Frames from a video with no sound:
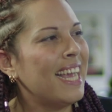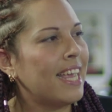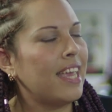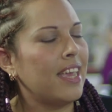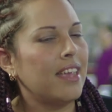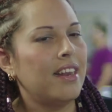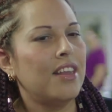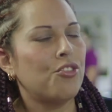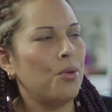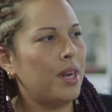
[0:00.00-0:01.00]
que
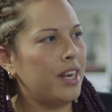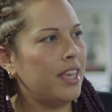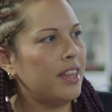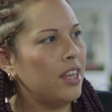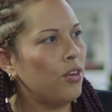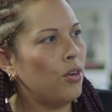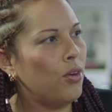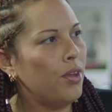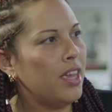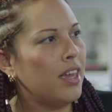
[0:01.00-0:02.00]
la soberanía
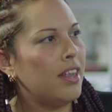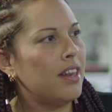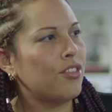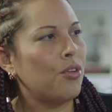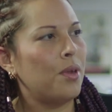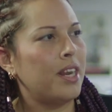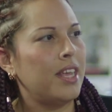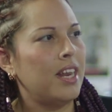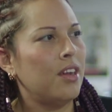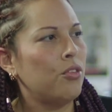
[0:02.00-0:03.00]
tecnológica, la
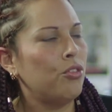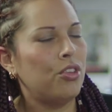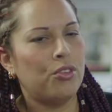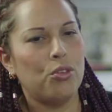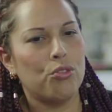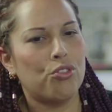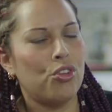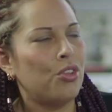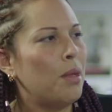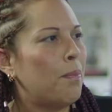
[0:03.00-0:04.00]
soberanía en la
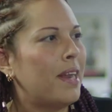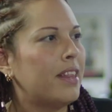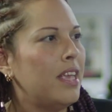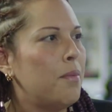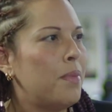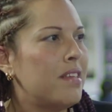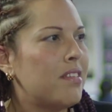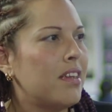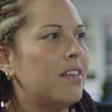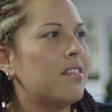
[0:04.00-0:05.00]
construcción de partes y
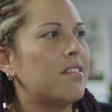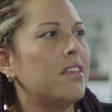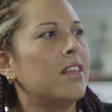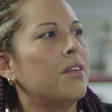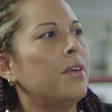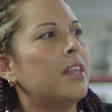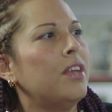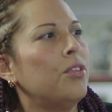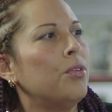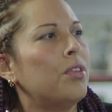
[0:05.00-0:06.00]
piezas que necesitan nuestra
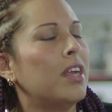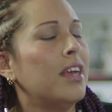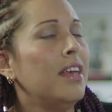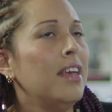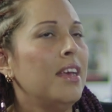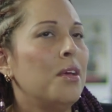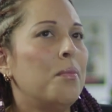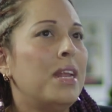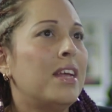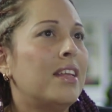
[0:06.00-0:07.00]
industria,
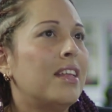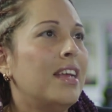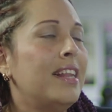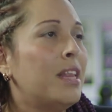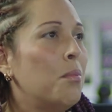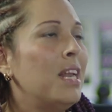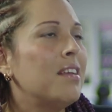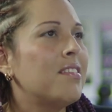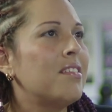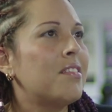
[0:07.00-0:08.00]
Mira, el tema de
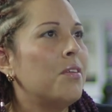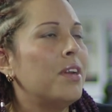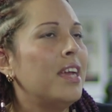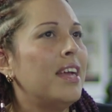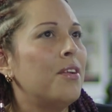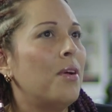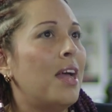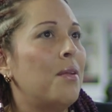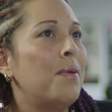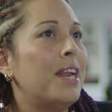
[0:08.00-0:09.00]
las sanciones
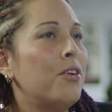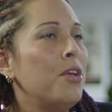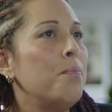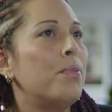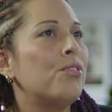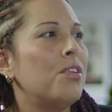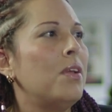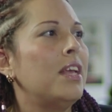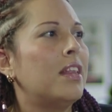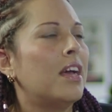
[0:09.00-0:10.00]
al, vernos
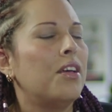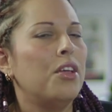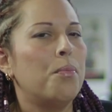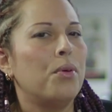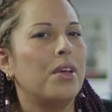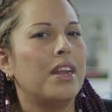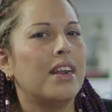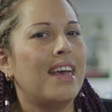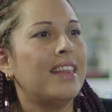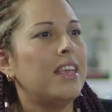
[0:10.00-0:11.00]
imposibilitados de
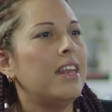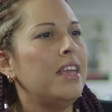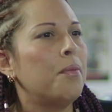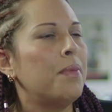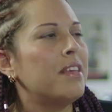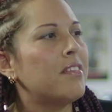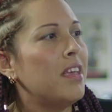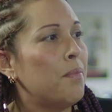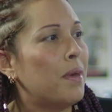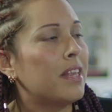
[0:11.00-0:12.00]
poder adquirir
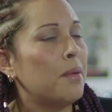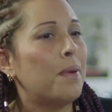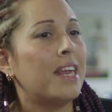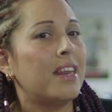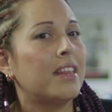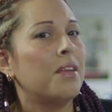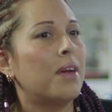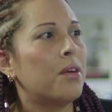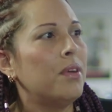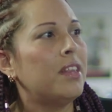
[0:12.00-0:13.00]
piezas y partes para
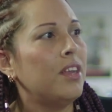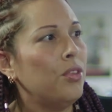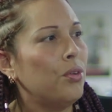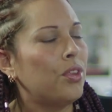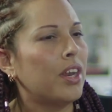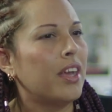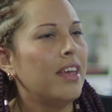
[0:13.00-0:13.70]
reactivar nuestra industria,